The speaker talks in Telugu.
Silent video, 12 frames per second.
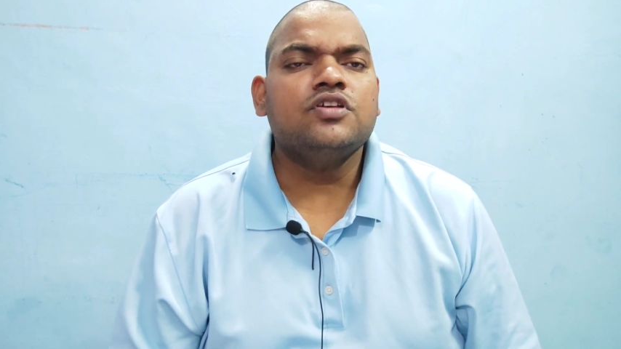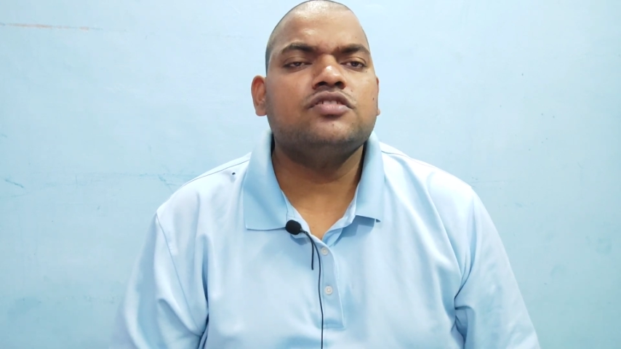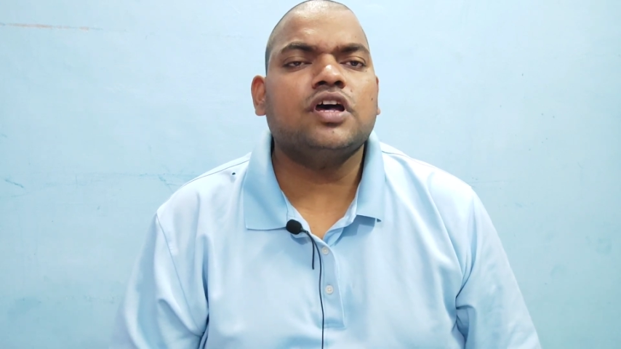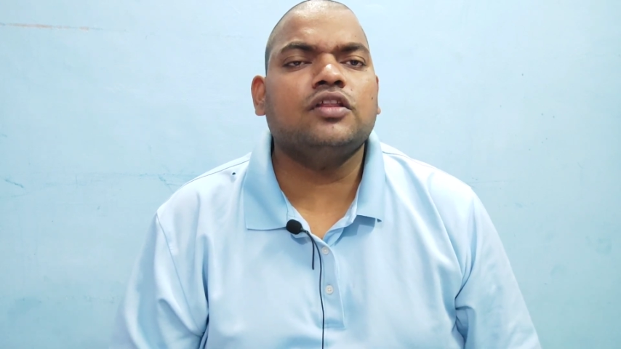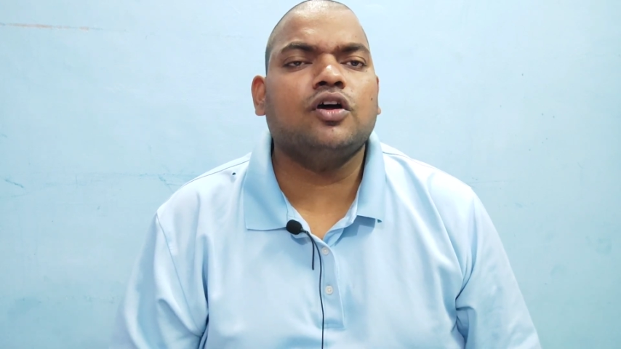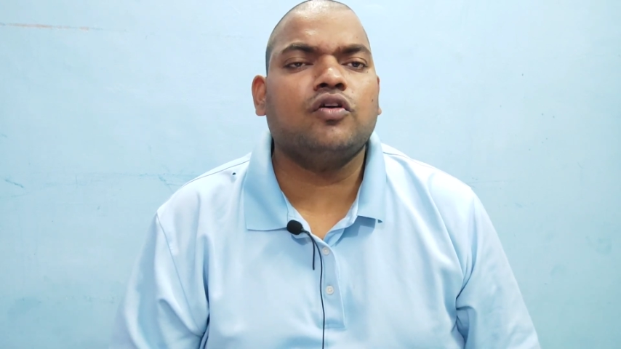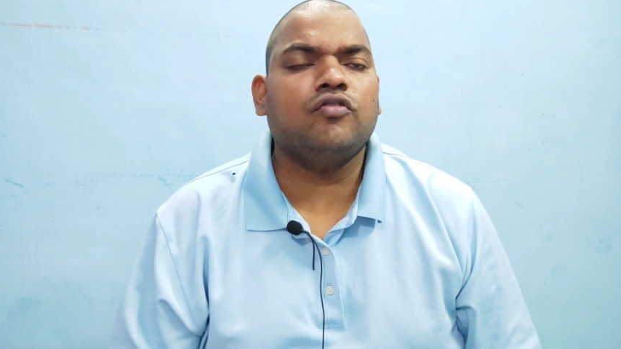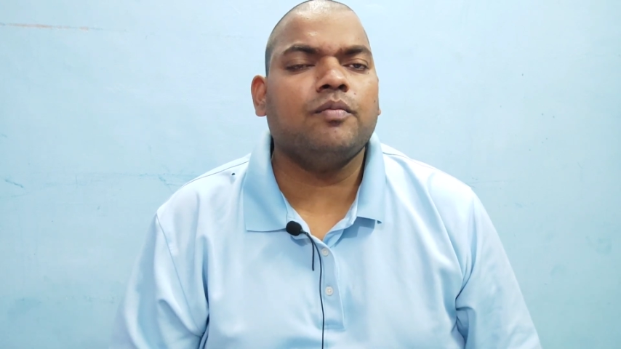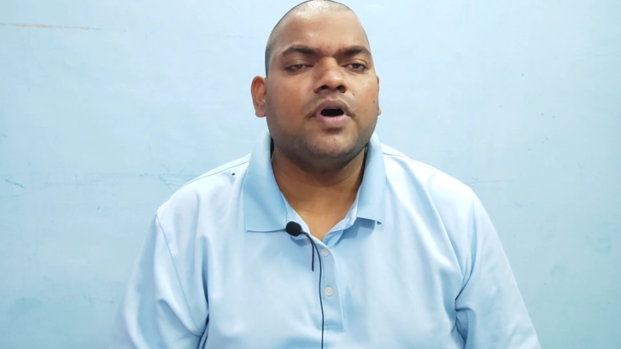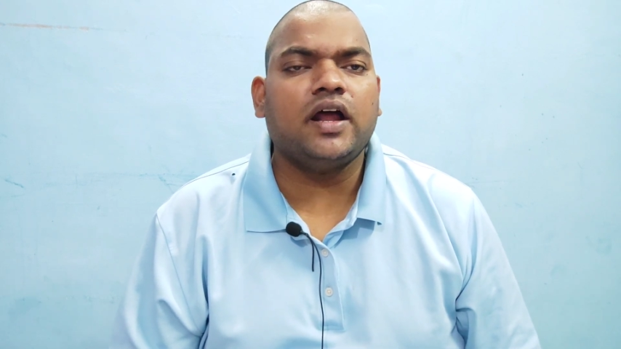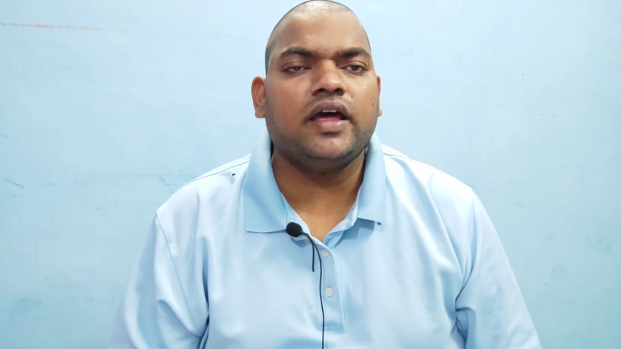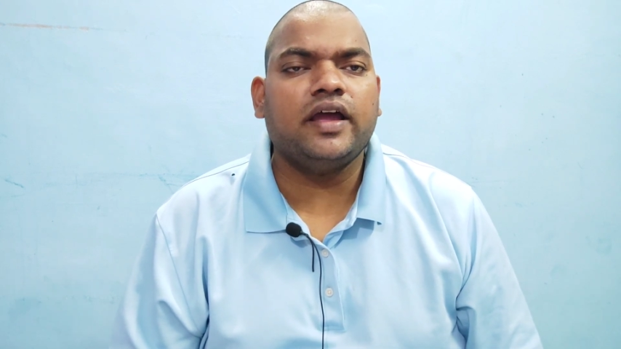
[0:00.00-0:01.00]
సదరు
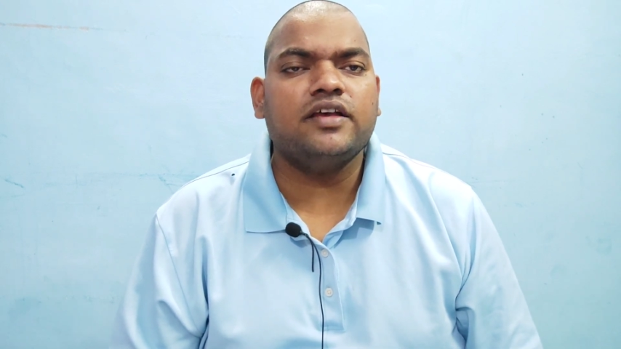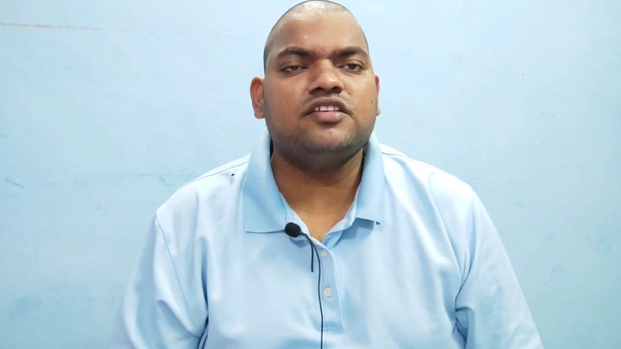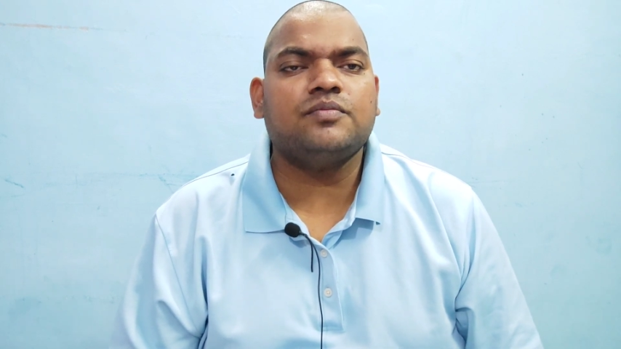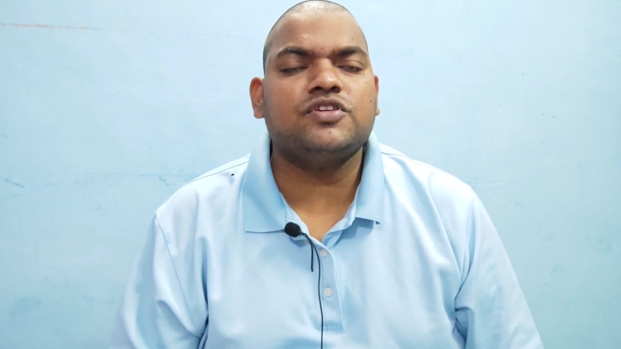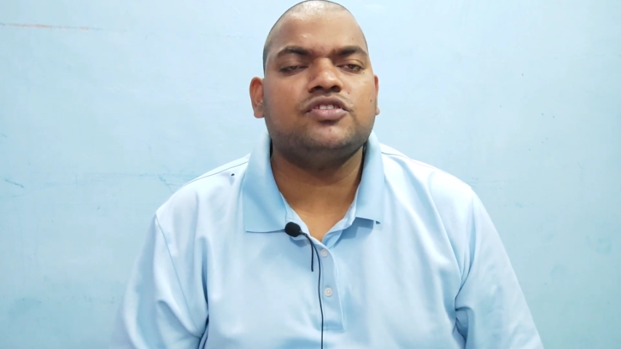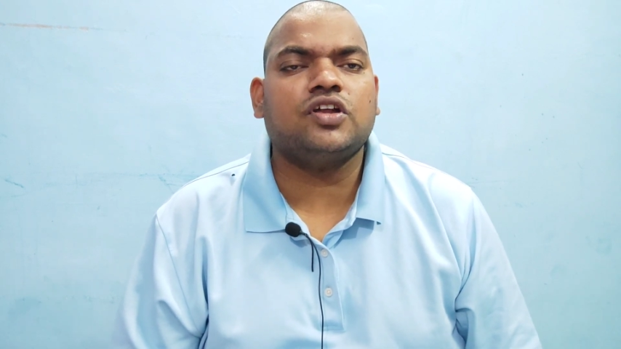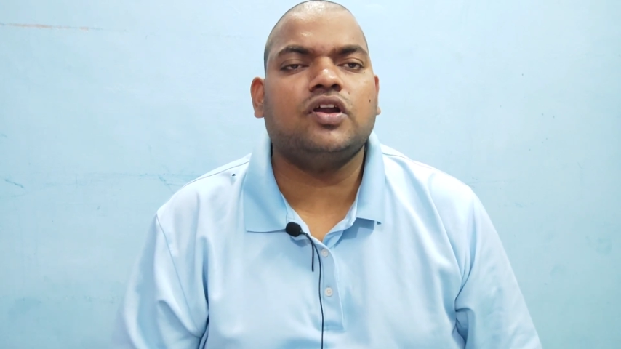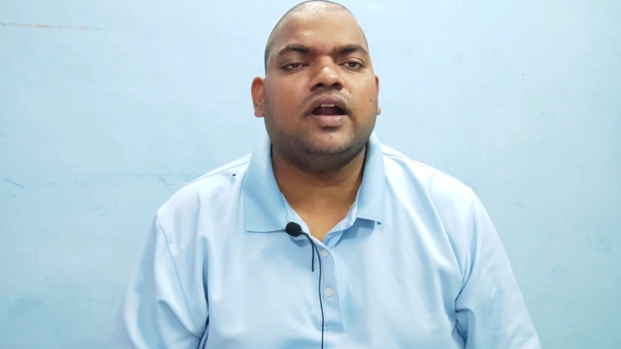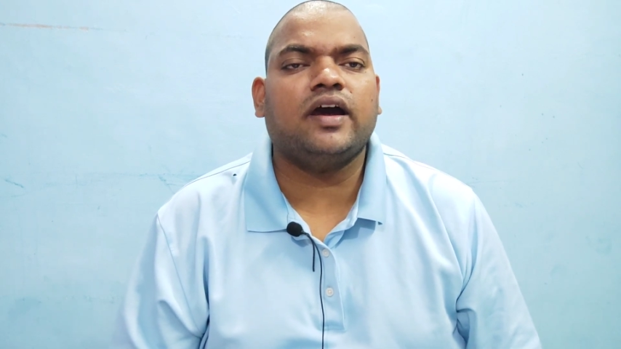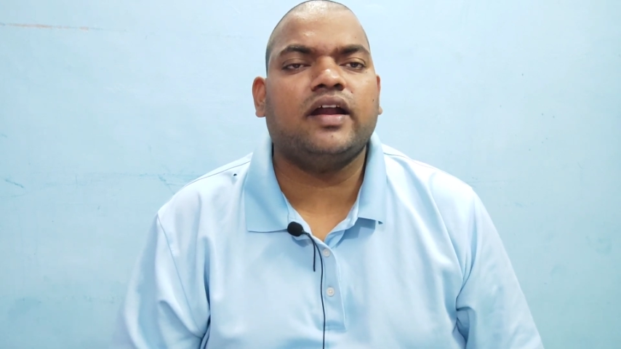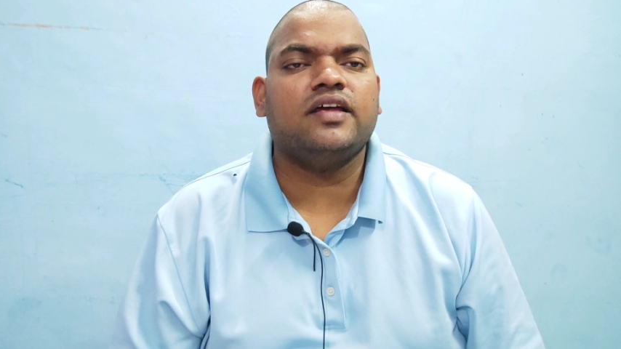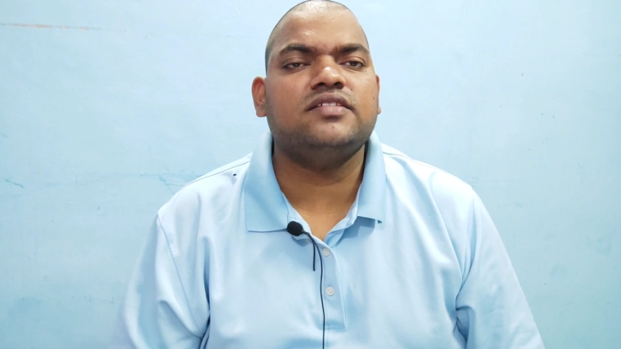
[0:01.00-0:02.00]
విమానయ సంస్థను
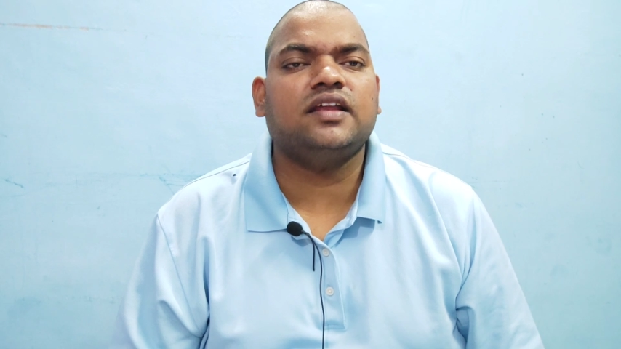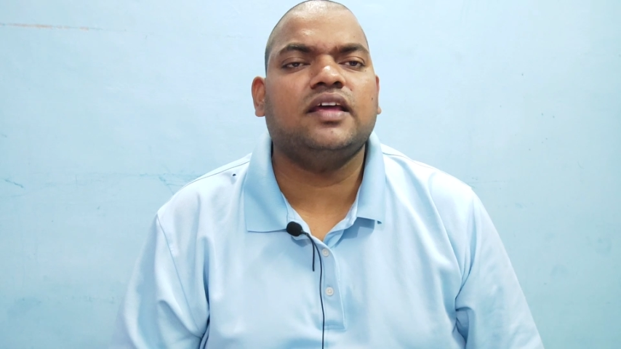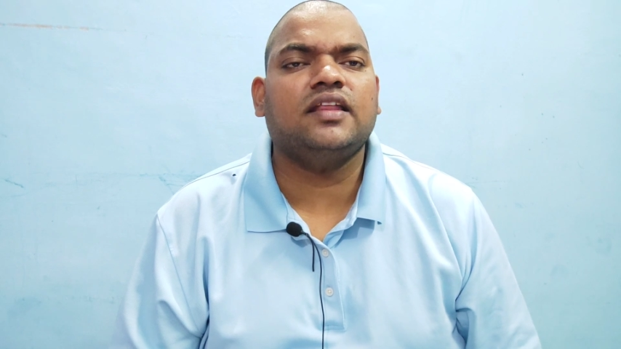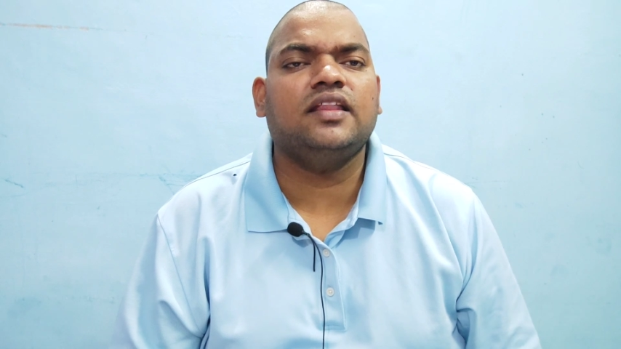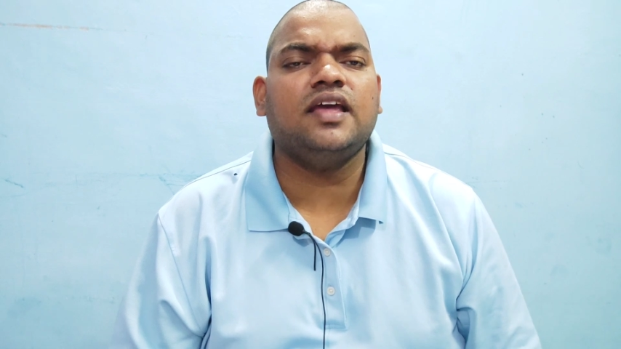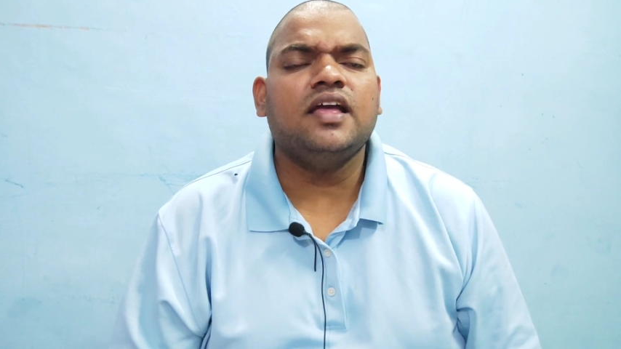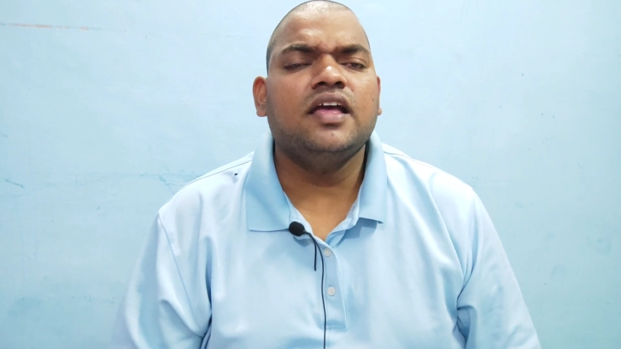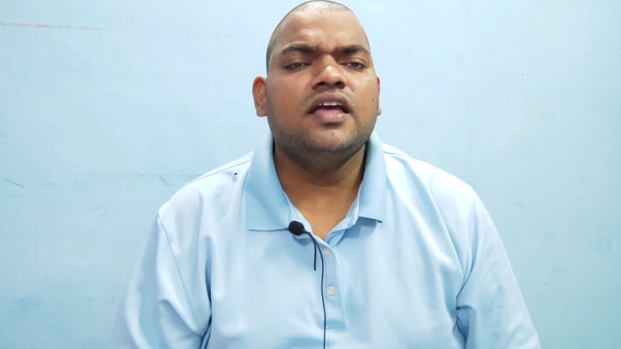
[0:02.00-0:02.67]
అడగడం జరిగింది